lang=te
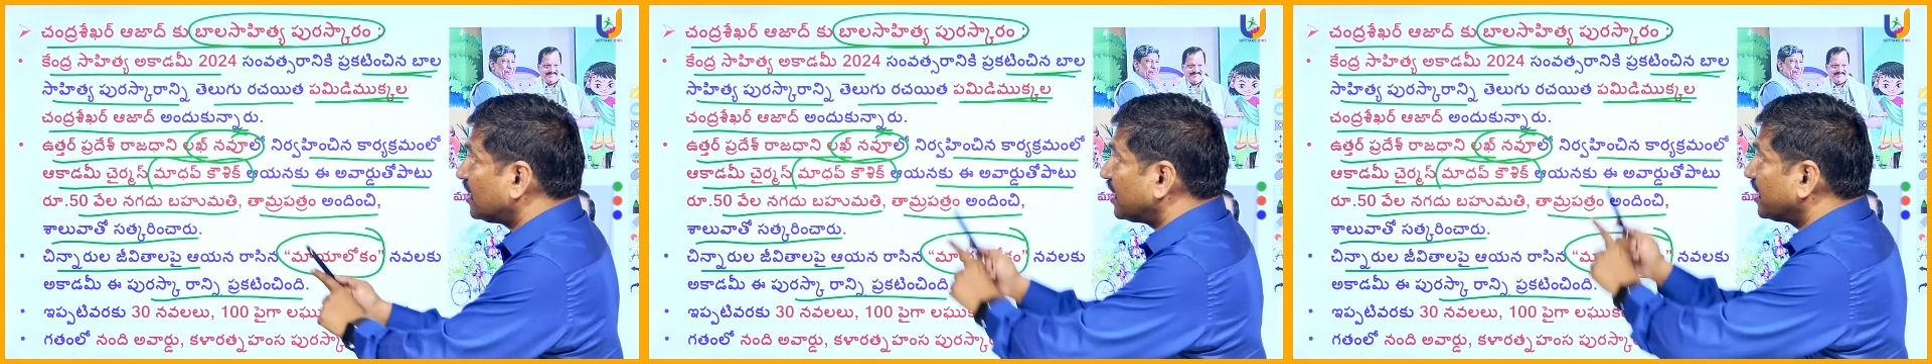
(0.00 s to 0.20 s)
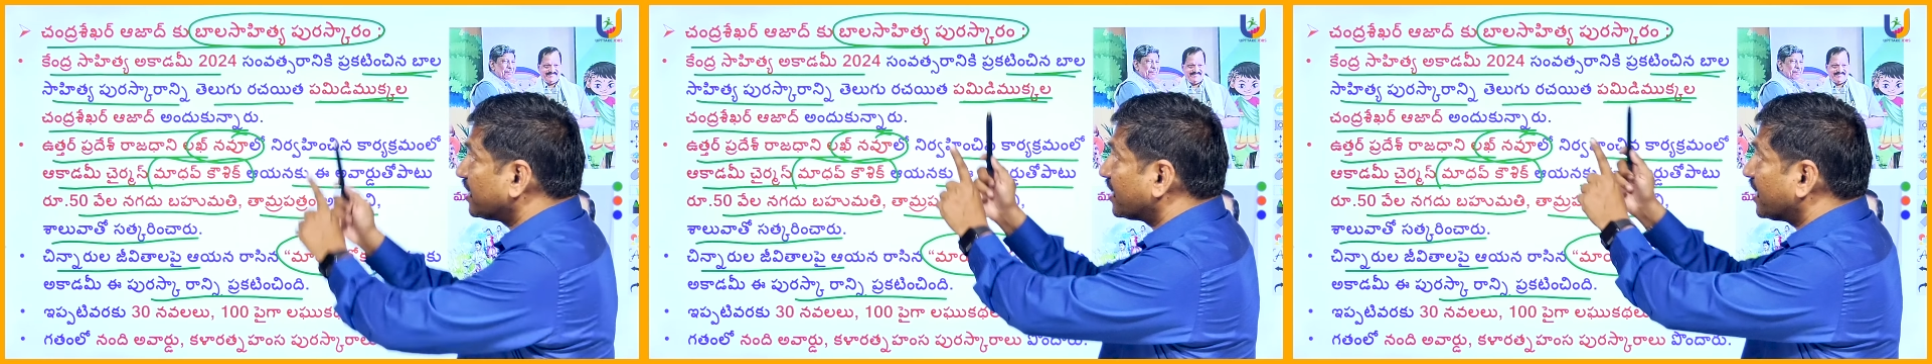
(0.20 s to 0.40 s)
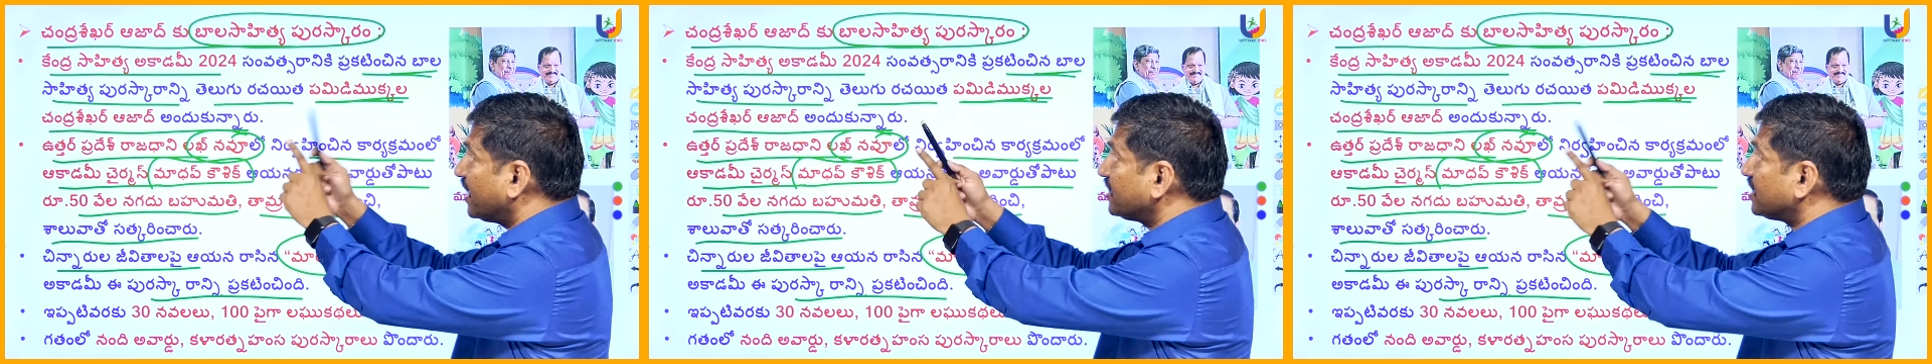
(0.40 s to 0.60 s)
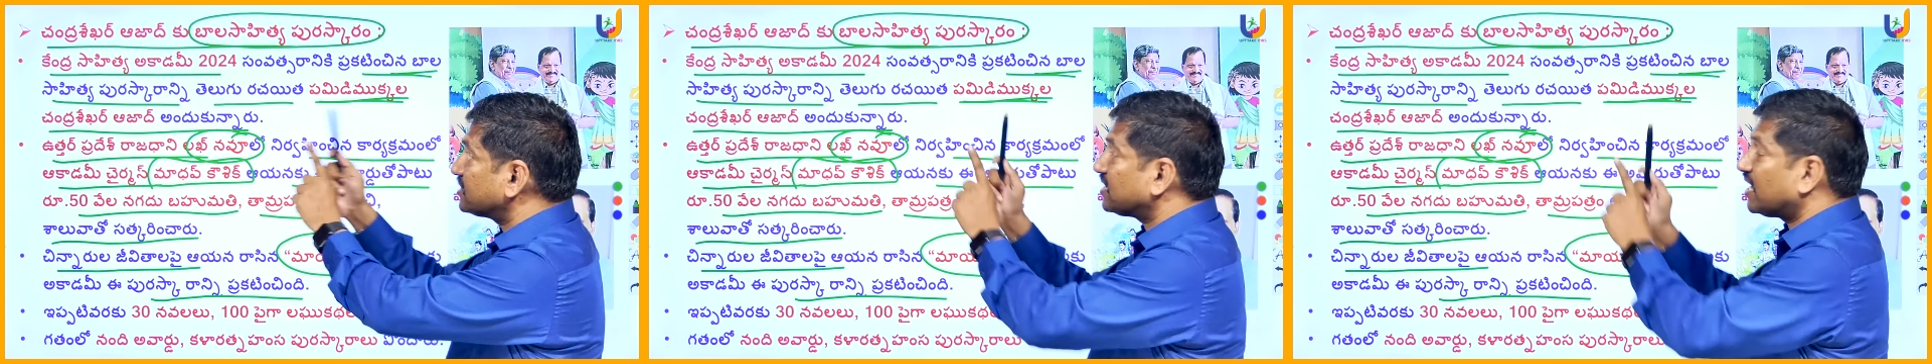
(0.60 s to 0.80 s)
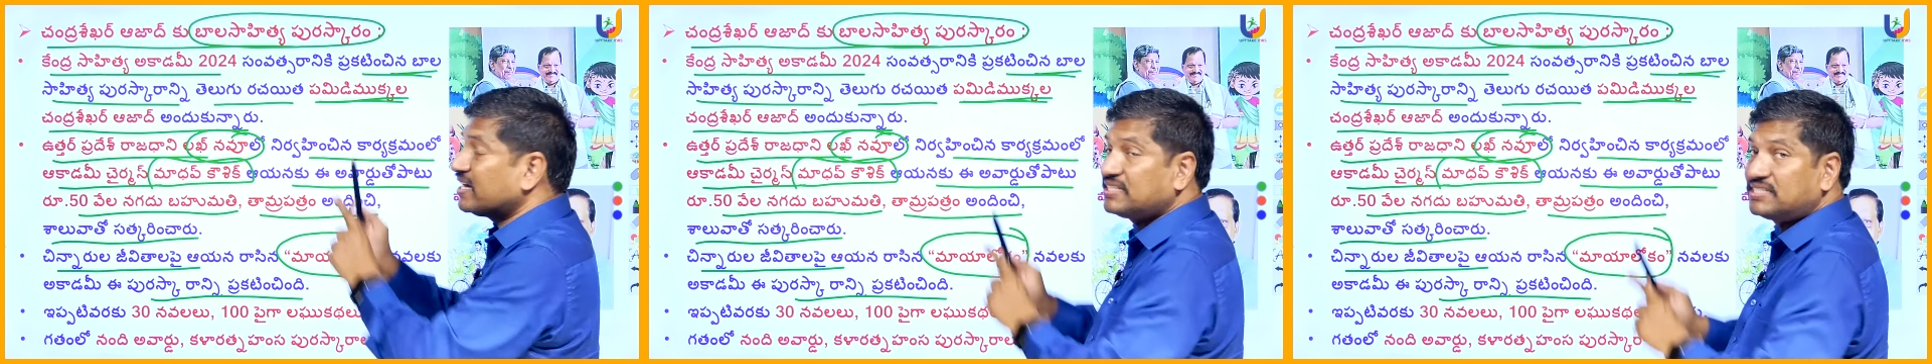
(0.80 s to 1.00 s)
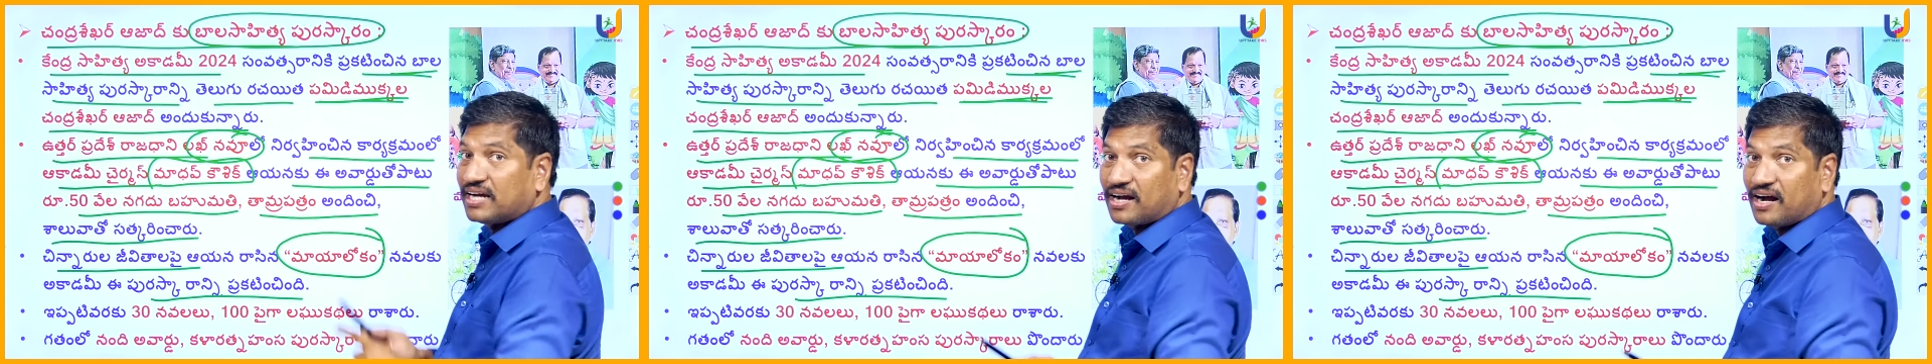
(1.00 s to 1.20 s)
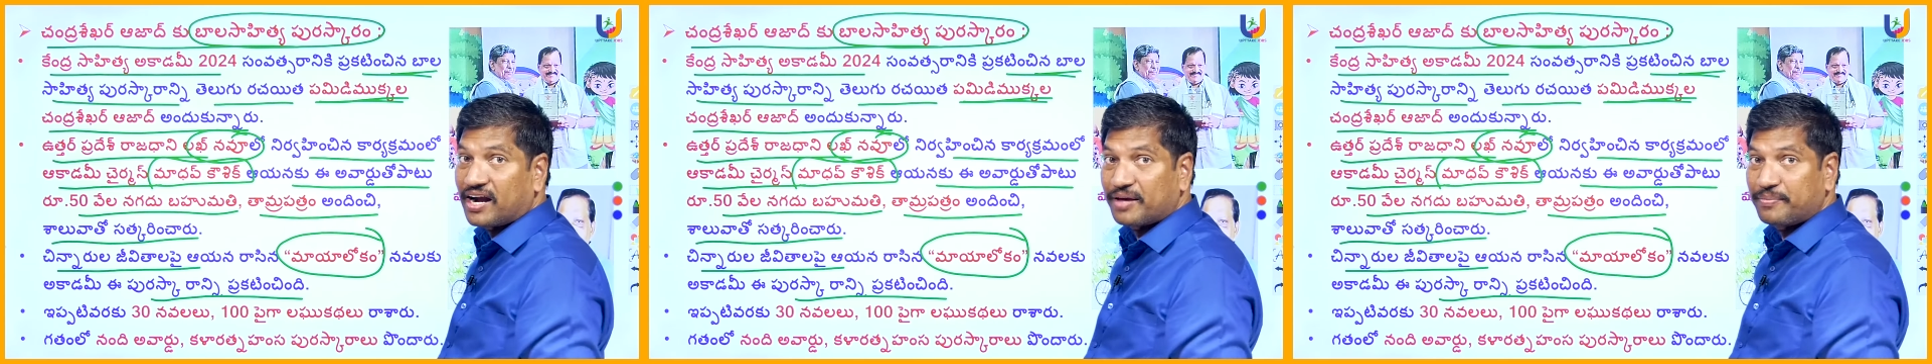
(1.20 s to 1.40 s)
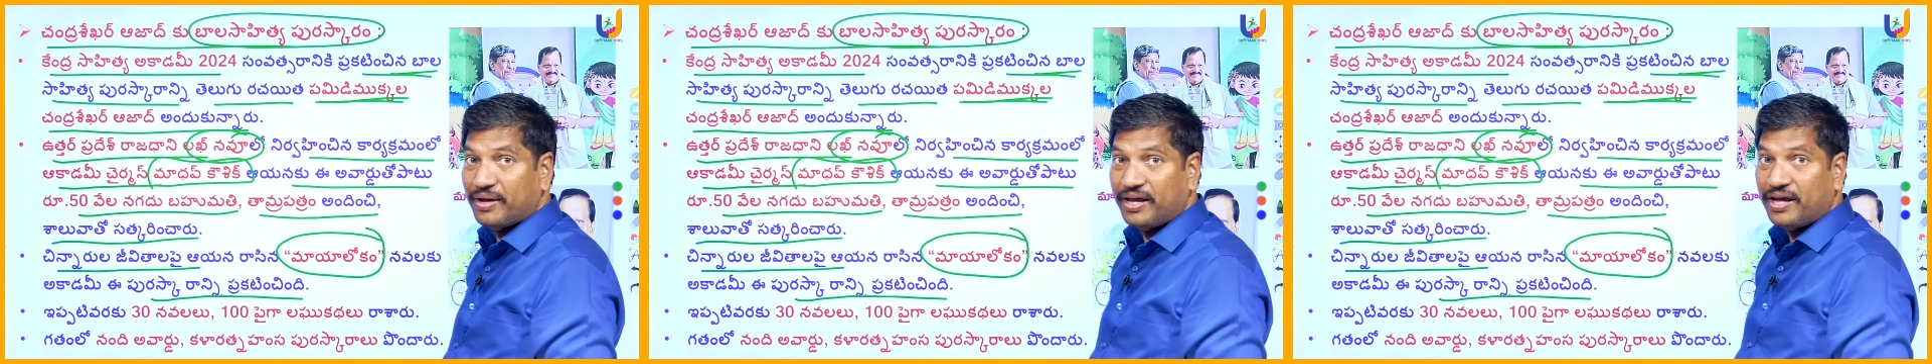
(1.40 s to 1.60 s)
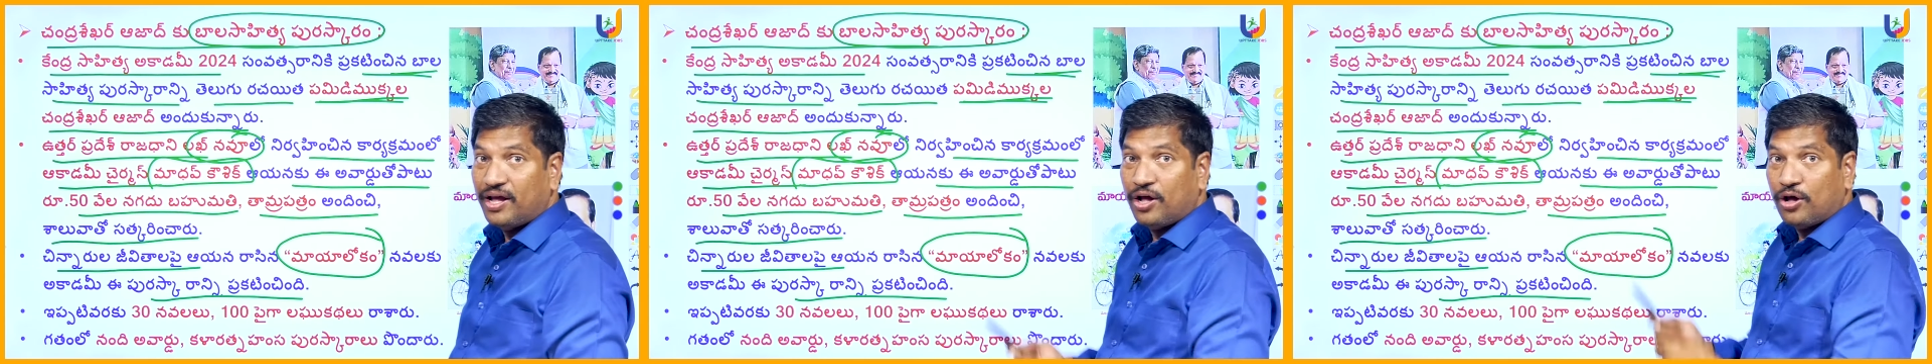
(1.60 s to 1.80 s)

గారికి కేంద్ర సాహిత్య అకాడమీ